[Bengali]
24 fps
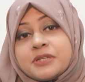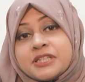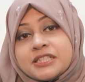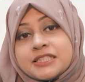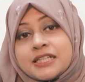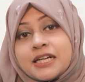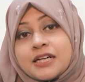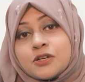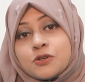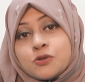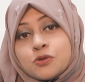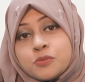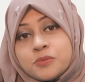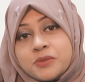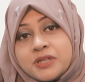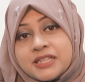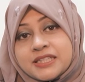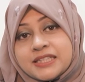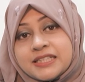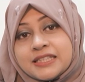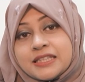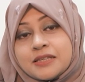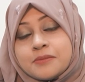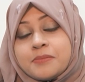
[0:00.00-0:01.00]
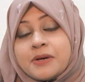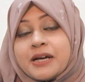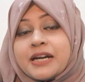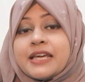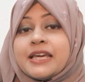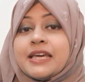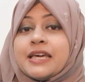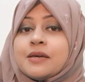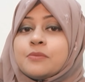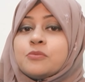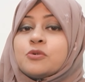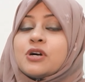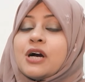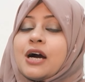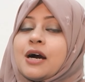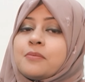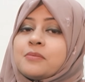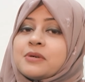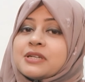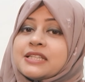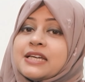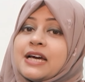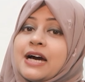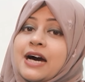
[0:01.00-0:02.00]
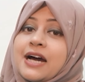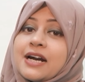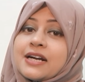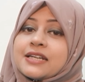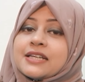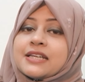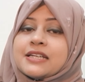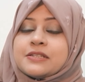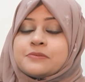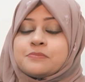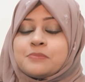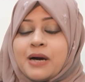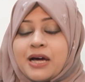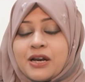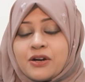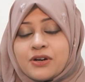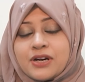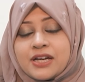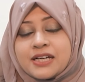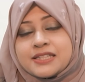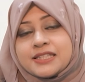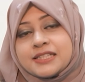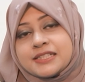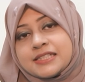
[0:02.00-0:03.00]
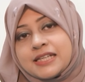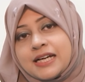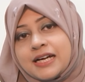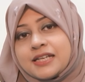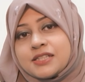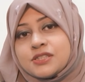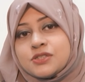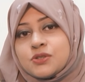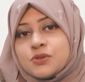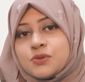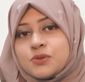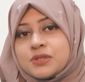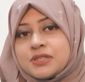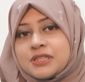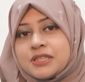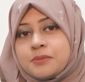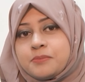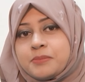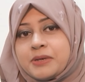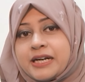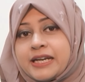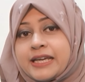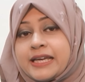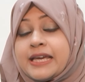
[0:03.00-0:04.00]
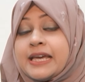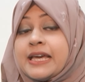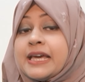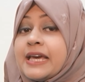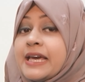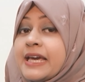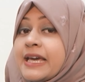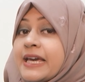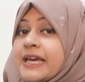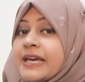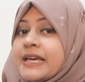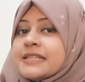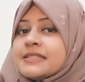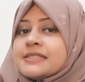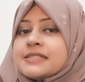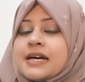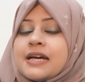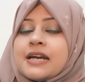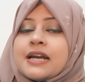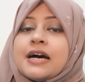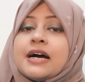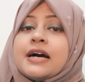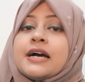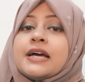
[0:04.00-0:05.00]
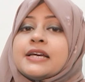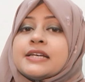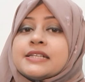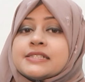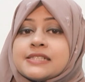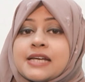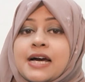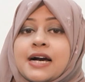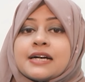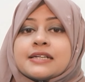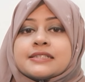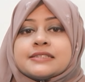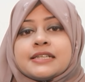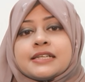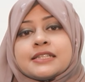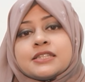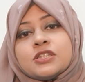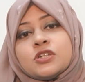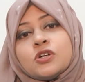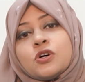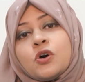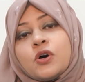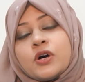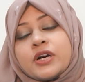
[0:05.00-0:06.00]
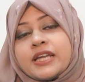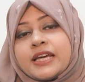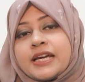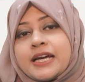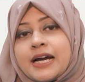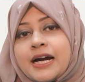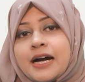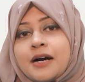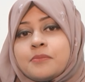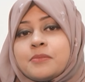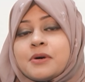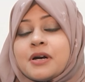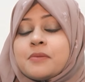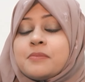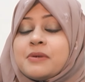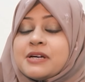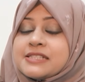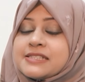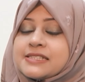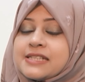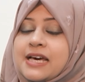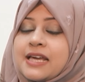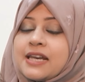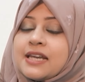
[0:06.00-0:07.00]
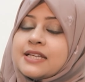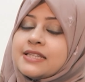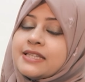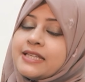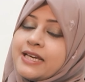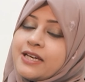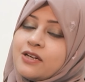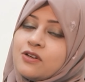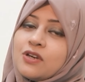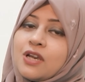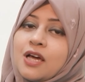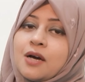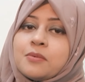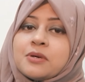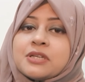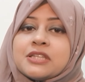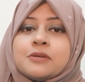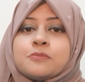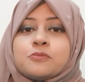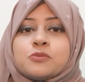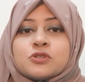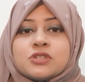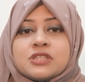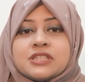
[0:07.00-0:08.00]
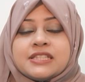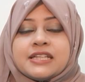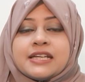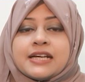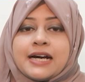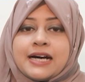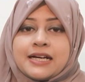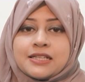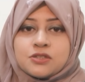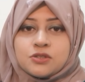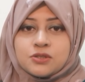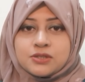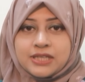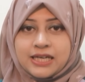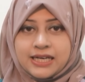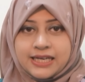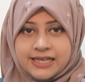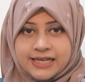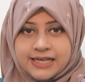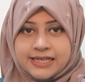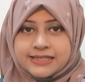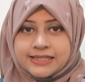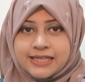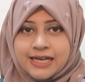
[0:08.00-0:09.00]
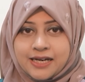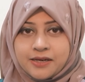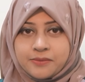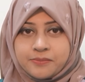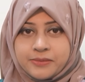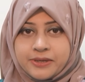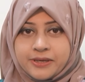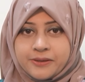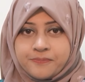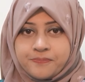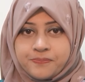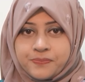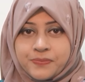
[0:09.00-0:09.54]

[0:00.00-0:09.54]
প্রেশার কমিয়ে দিতে পারে এবং আমাদের হার্টকে ভালো রাখতে সাহায্য করতে পারে এছাড়া শাক জাতীয় অনেক খাবার বা সালাদ এগুলো আমাদের প্রতিদিন খাদ্য তালিকায় থাকবে